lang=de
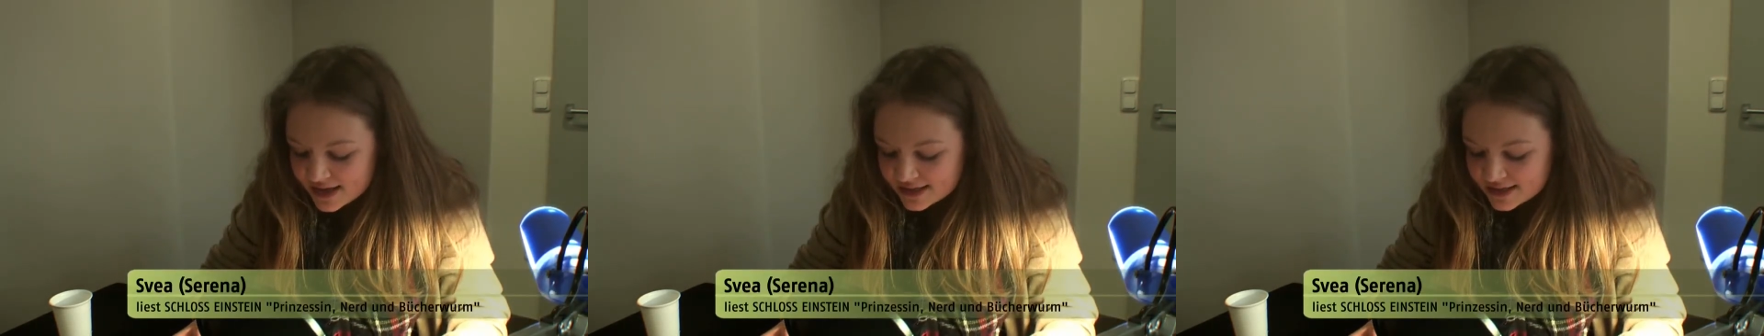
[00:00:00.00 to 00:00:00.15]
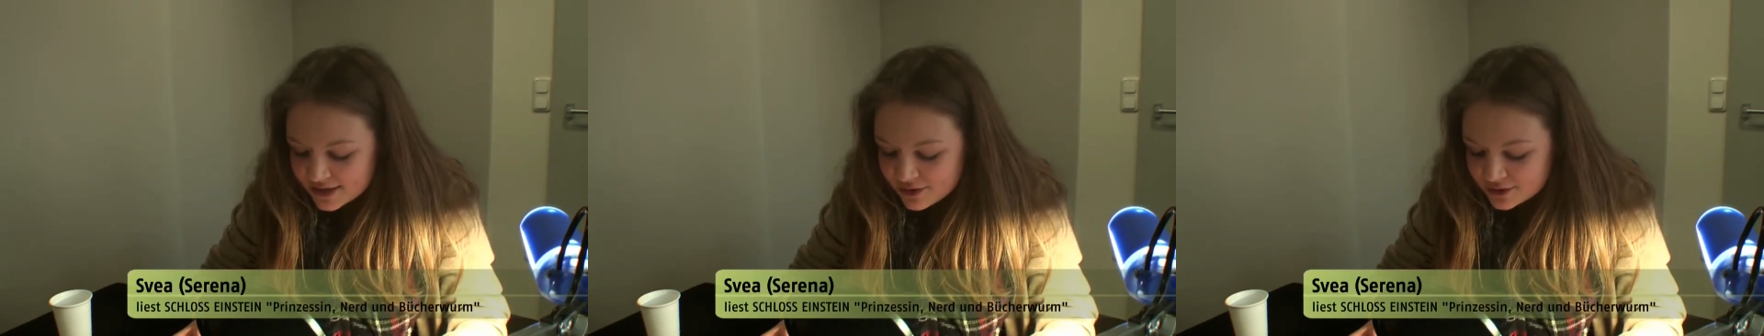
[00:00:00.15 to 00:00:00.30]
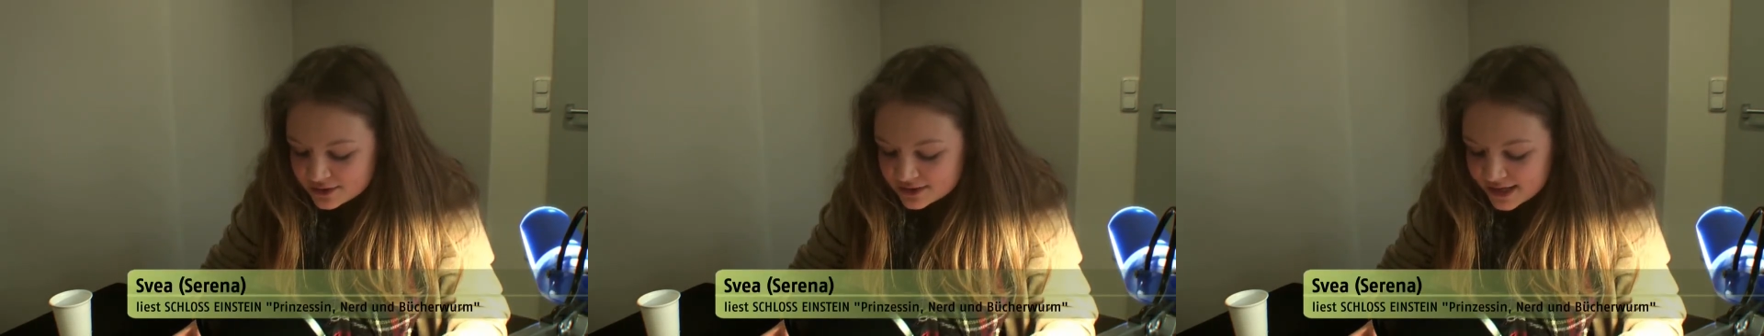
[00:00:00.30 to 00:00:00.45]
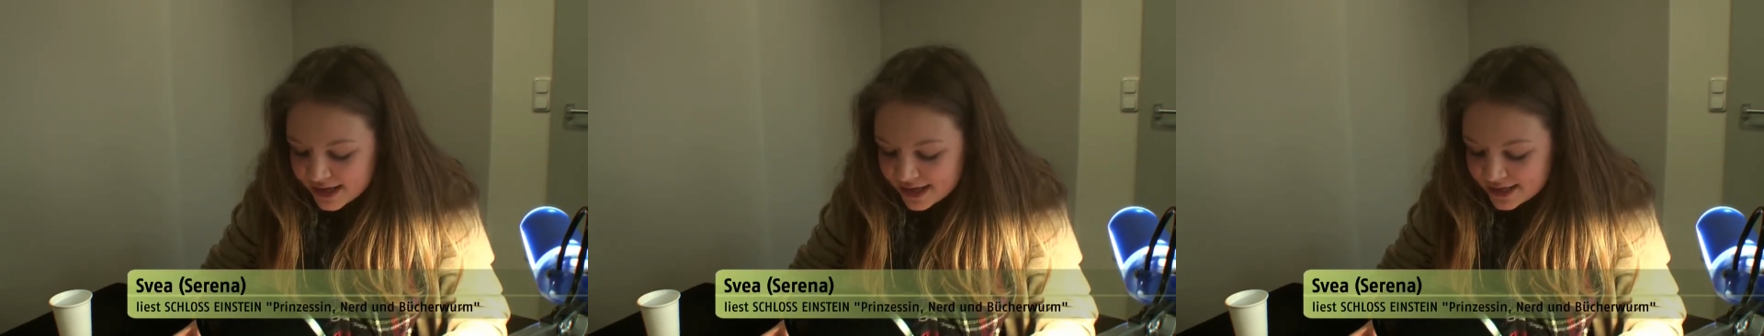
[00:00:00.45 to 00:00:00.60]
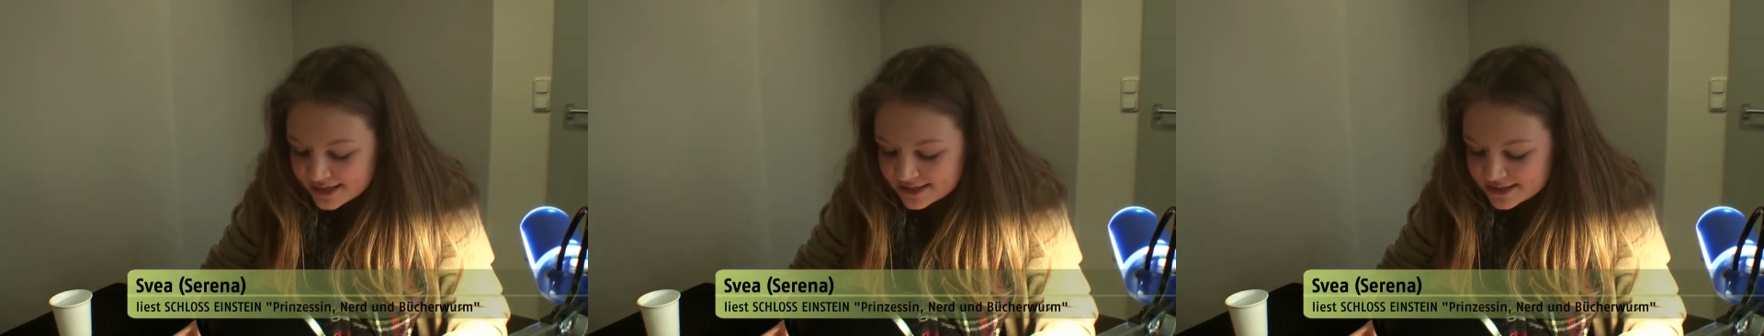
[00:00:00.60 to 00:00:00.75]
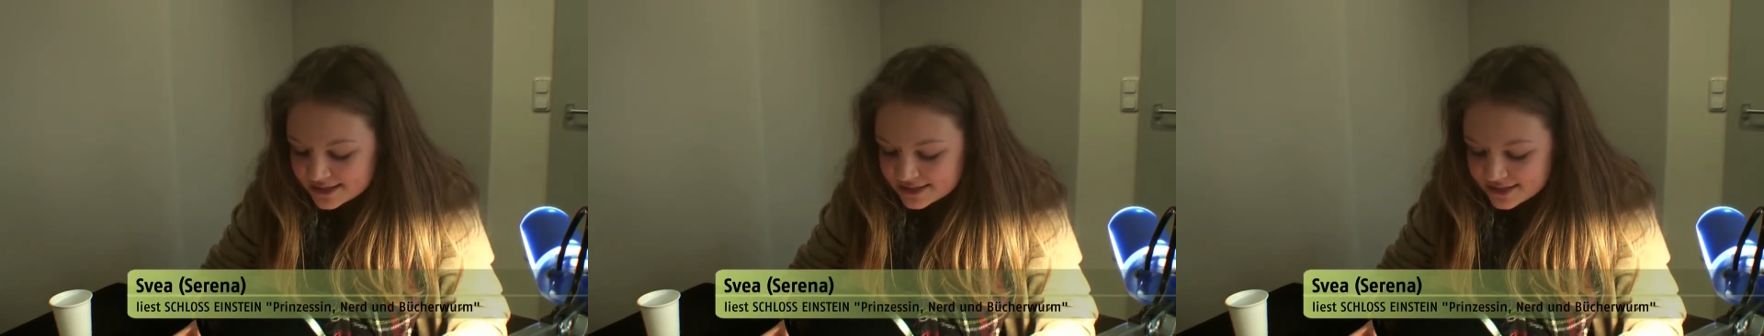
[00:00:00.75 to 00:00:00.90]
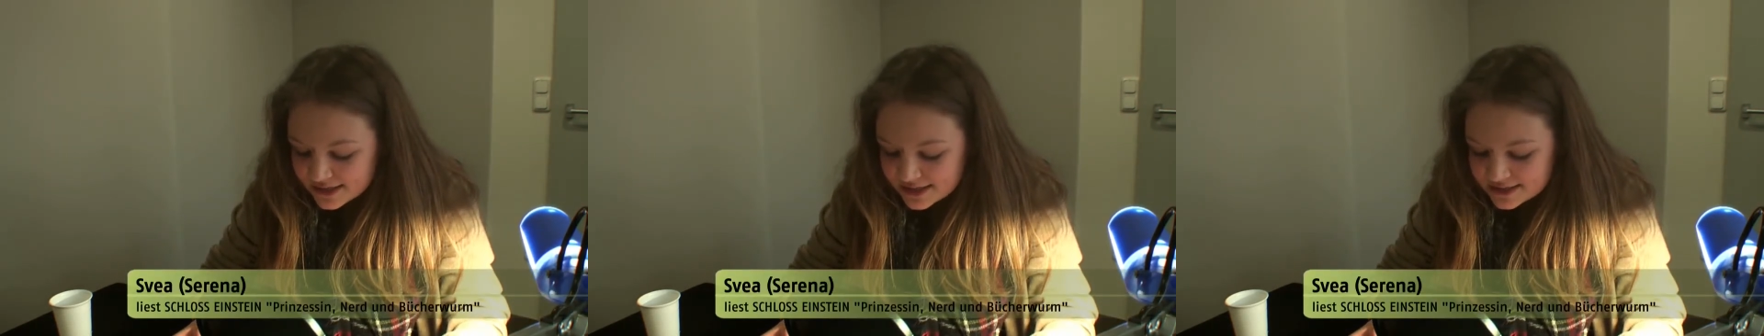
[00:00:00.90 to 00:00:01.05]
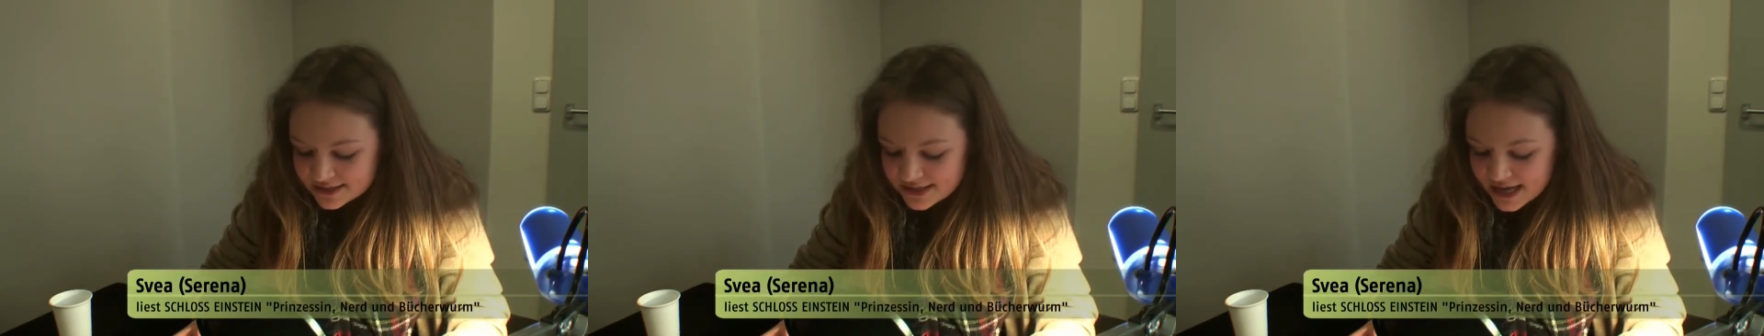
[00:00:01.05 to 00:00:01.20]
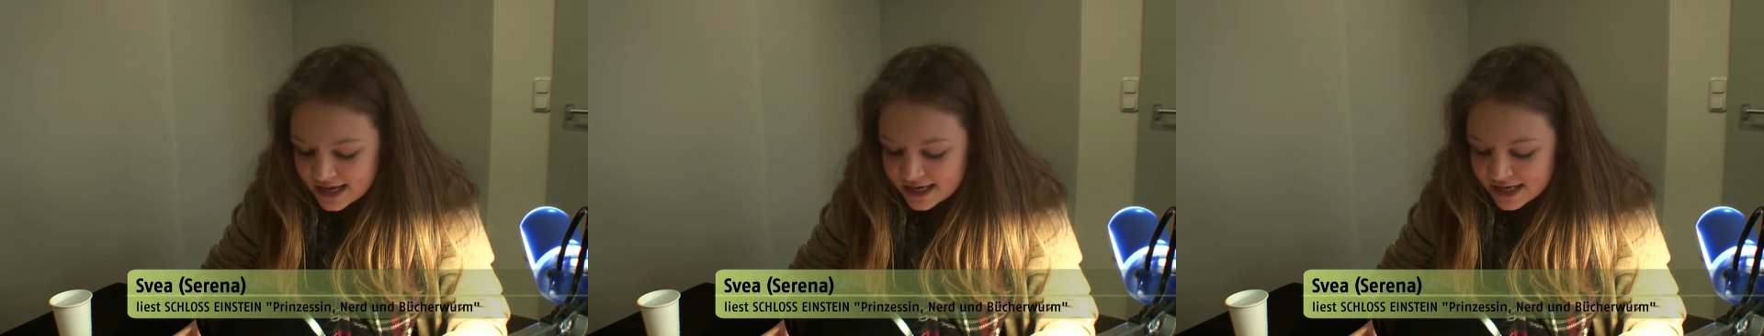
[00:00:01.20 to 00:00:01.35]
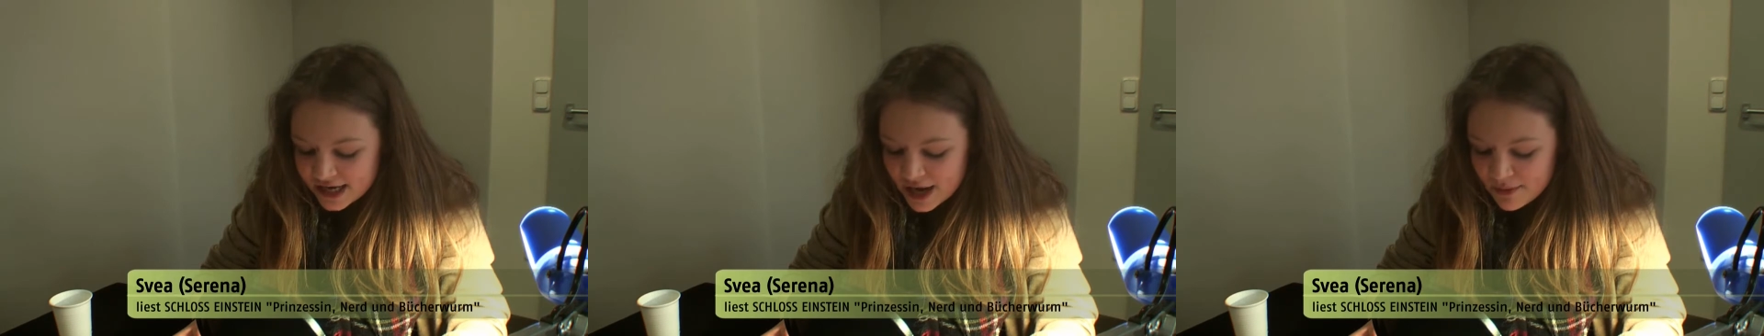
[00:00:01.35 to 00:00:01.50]
Der Unterricht ist
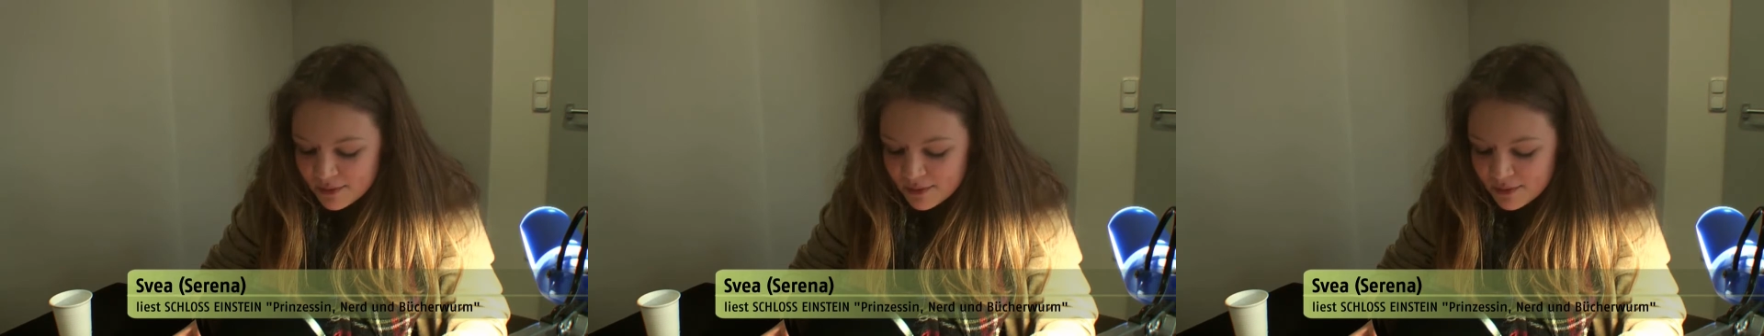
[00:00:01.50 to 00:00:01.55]
interessant,